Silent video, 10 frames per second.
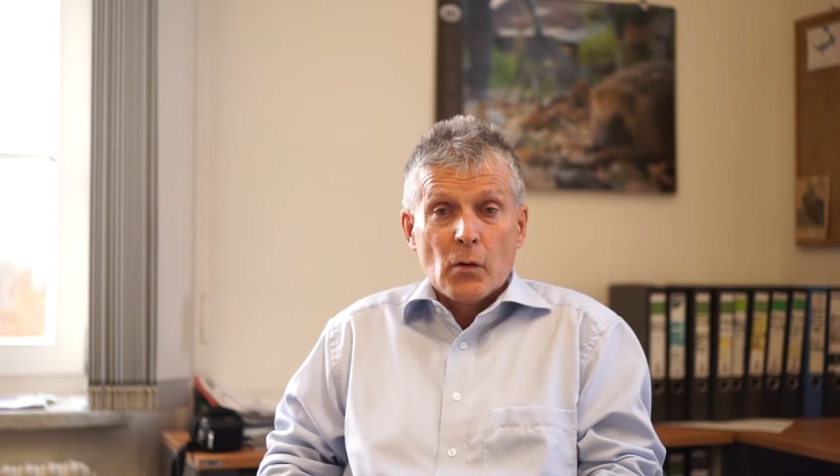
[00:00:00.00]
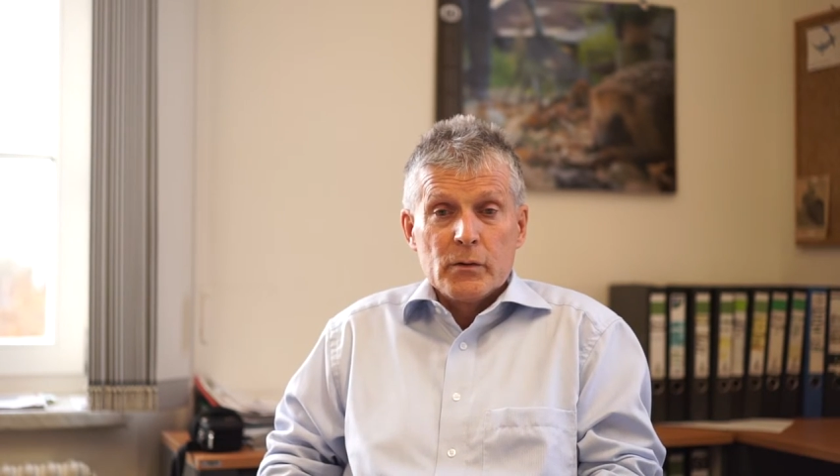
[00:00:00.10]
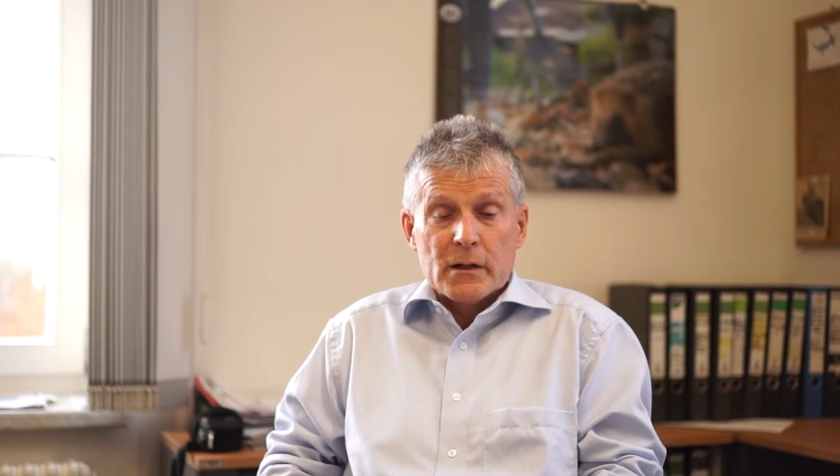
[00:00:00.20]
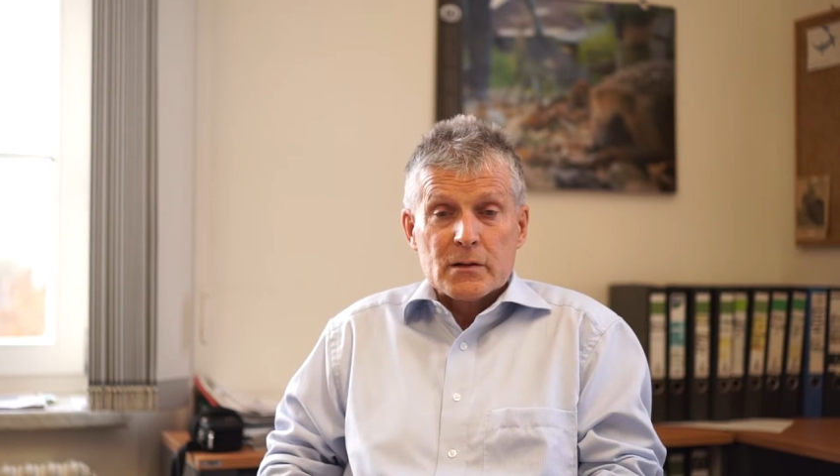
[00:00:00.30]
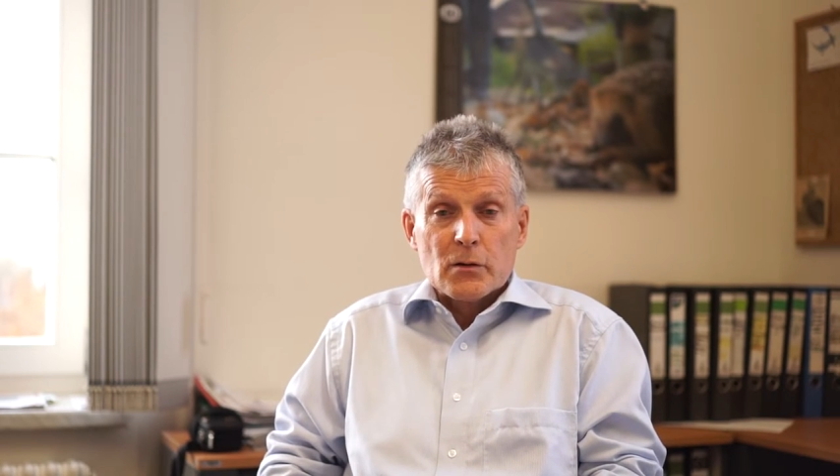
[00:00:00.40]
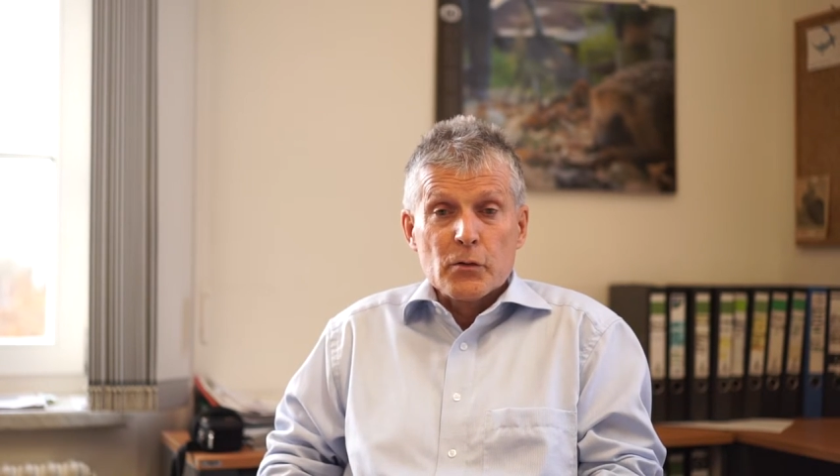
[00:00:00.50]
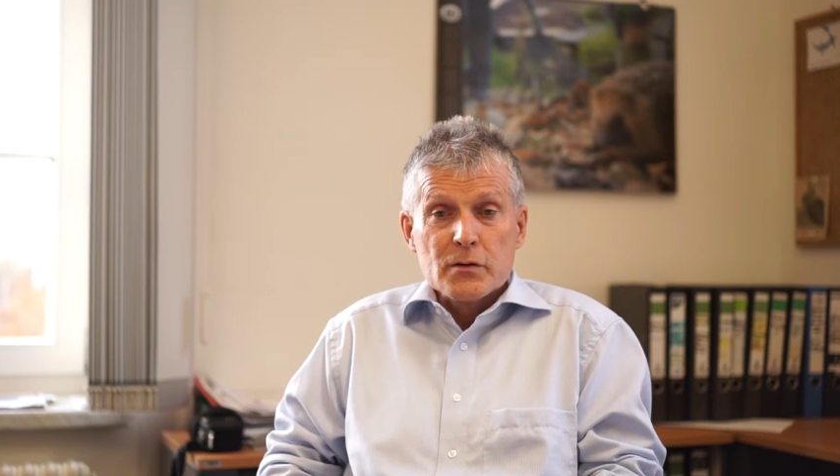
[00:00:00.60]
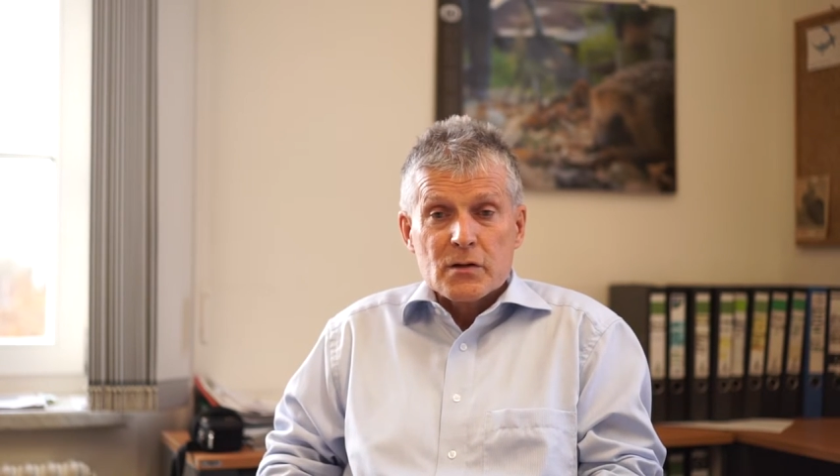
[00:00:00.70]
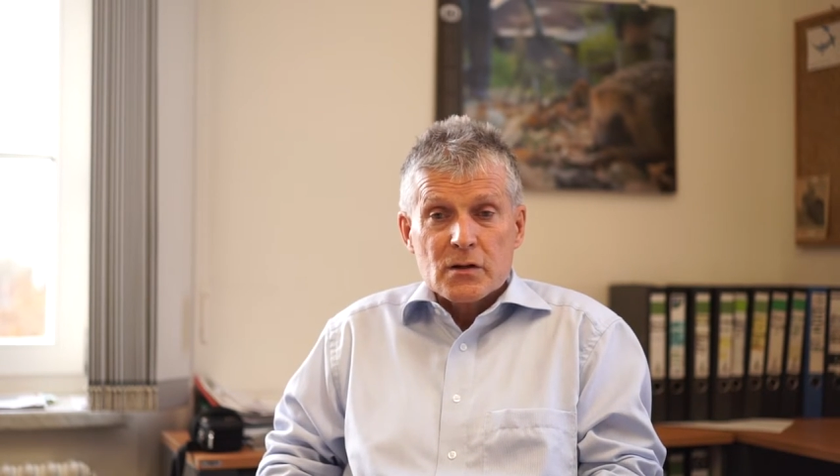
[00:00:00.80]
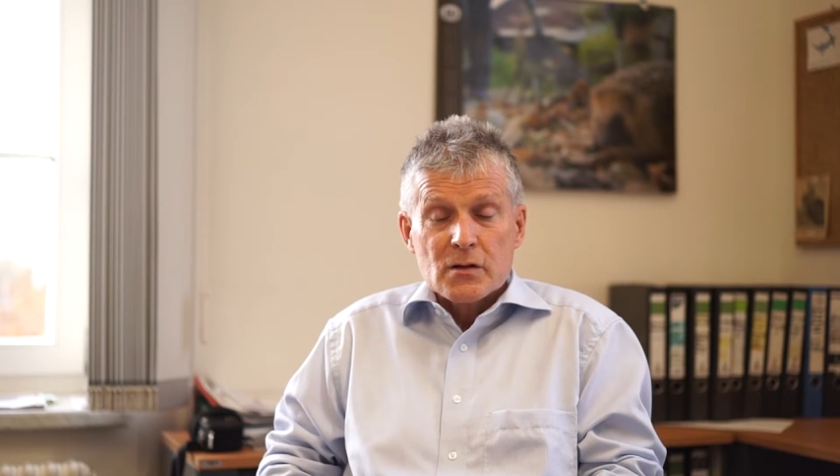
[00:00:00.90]
Und es
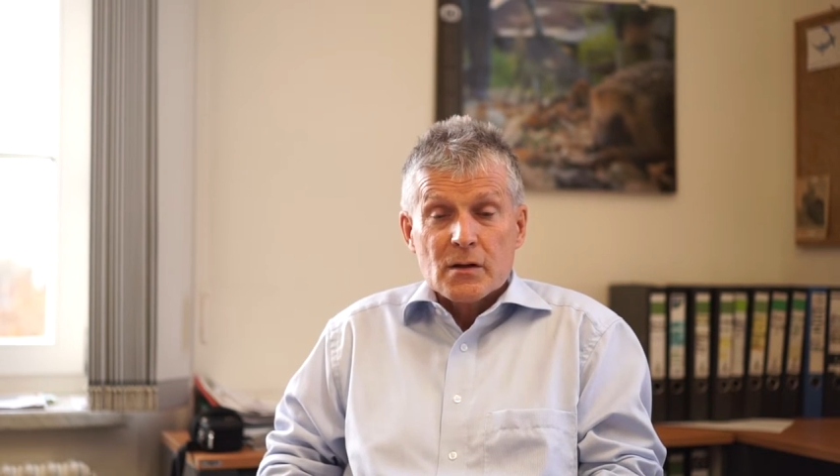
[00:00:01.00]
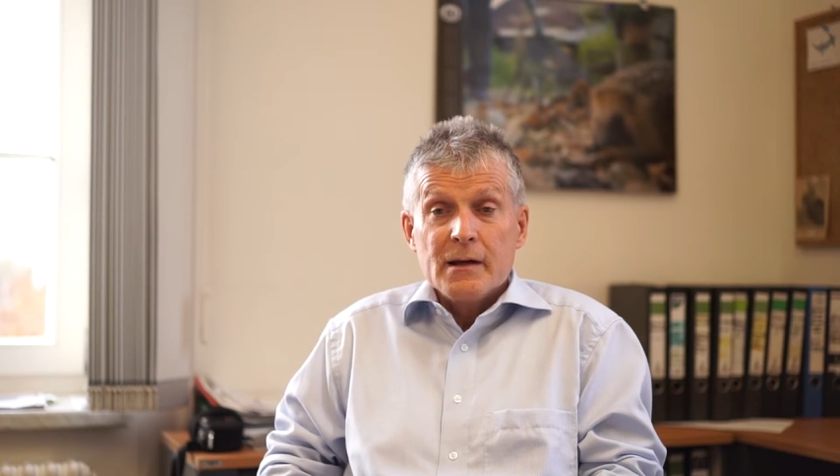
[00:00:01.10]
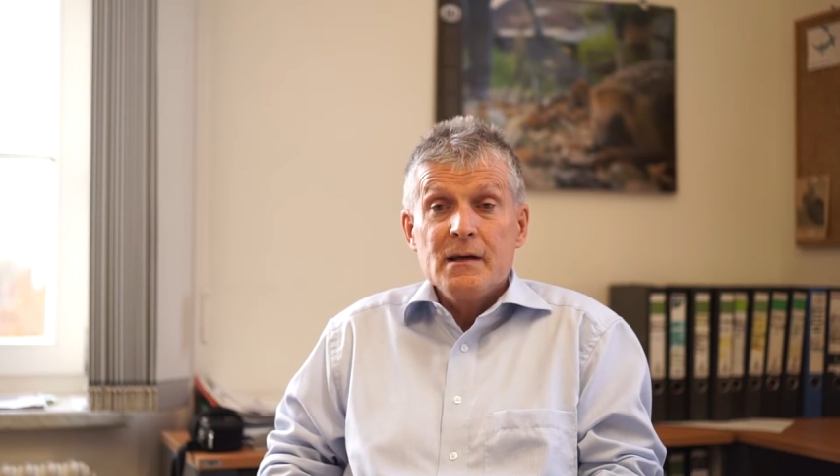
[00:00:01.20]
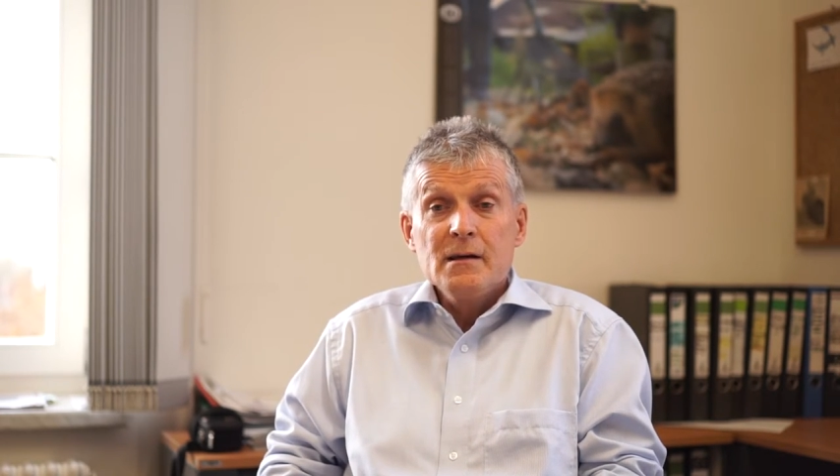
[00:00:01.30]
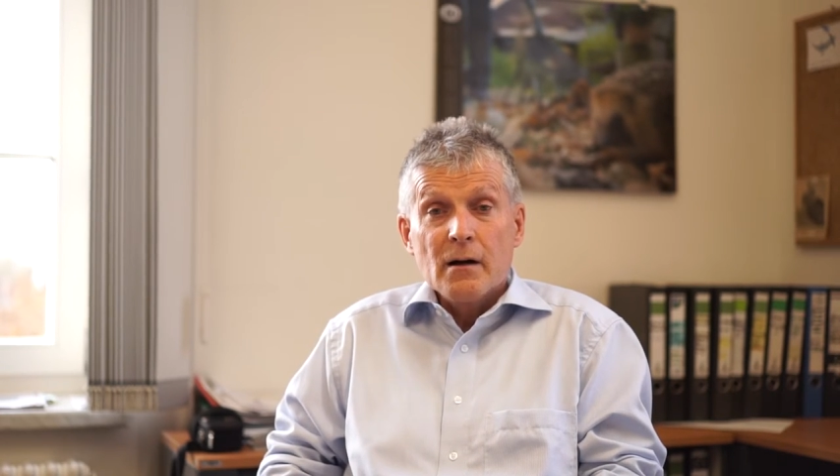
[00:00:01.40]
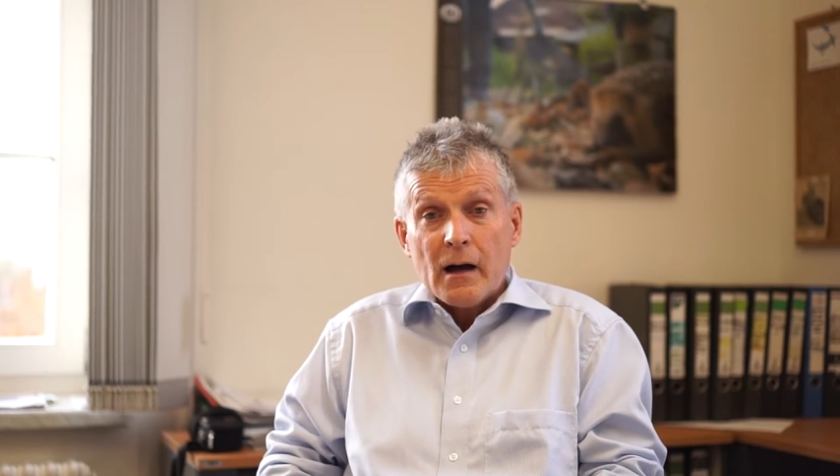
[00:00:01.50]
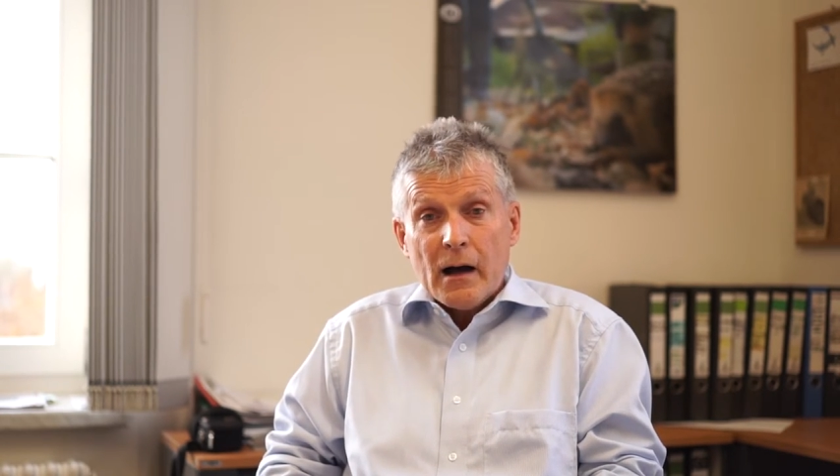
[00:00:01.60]
lohnt sich hier